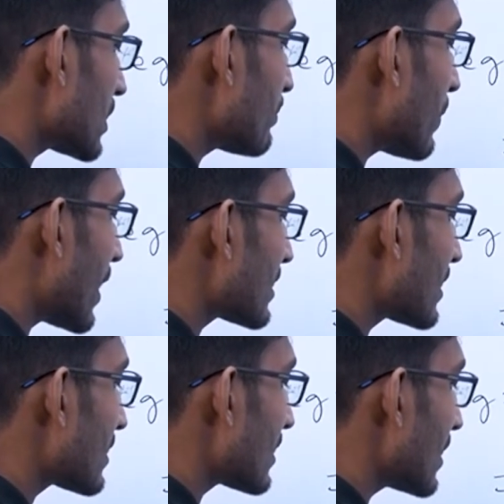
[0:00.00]
পাঁচ
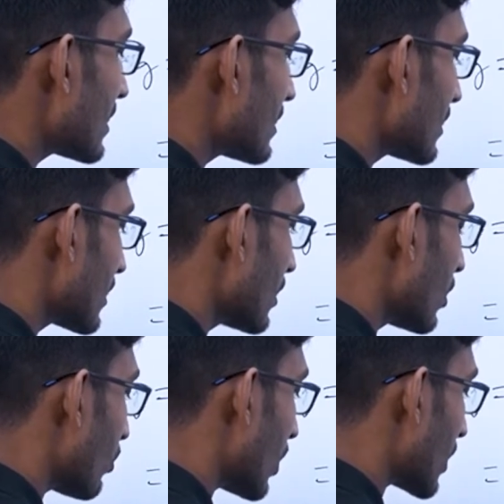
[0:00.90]
হাজার
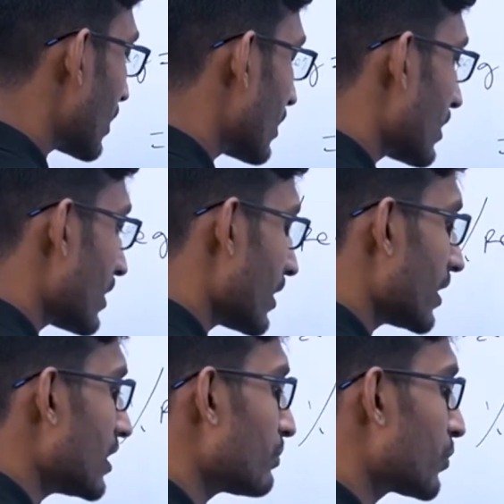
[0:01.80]
কিলোওয়াট
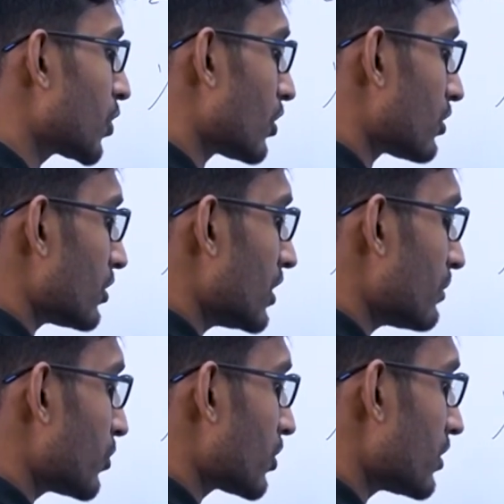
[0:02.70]
ইনপুট কত
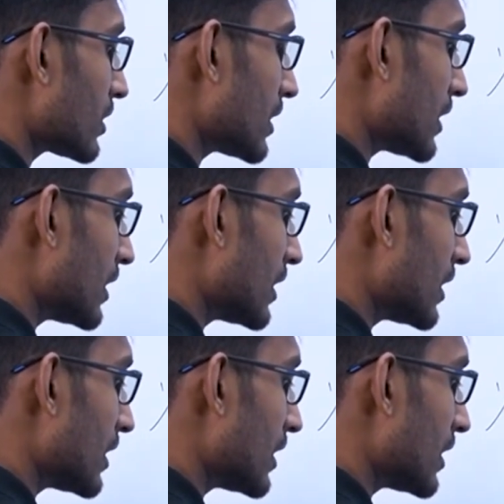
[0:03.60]
ইনপুট হচ্ছে